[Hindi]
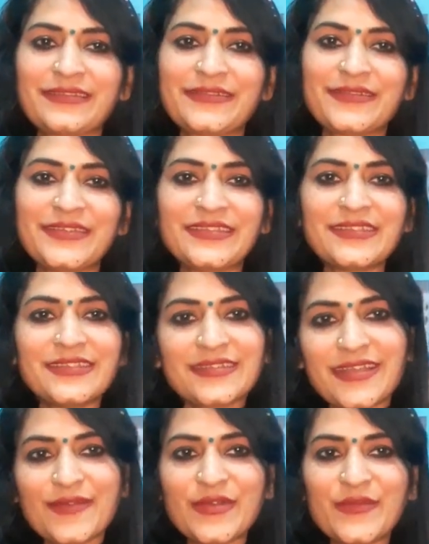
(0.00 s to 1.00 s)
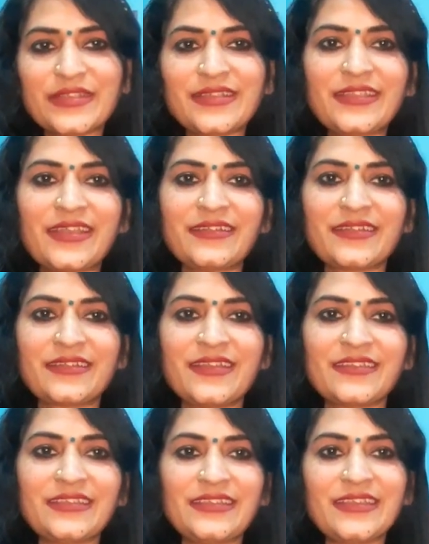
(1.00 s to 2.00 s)
तो इस चीज का आप हमेशा ध्यान
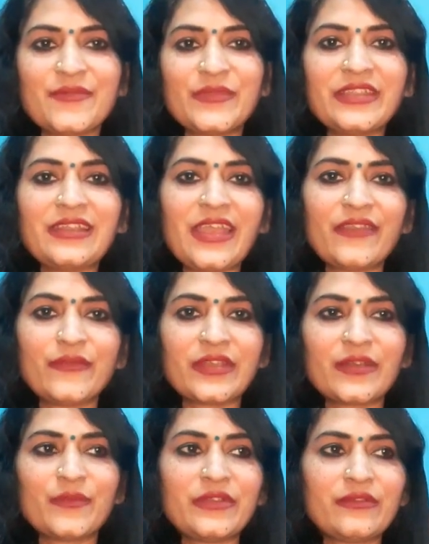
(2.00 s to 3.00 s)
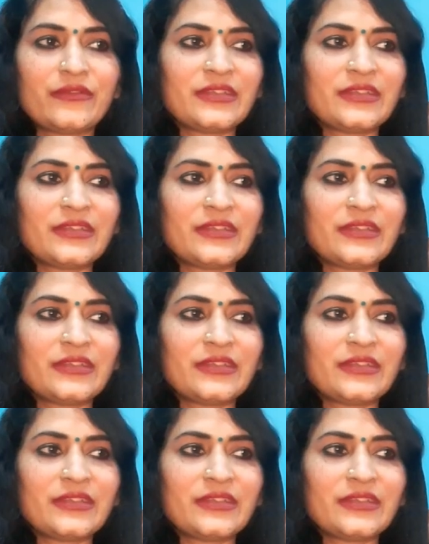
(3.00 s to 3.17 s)
रखना कि अपनी लाइफ में कभी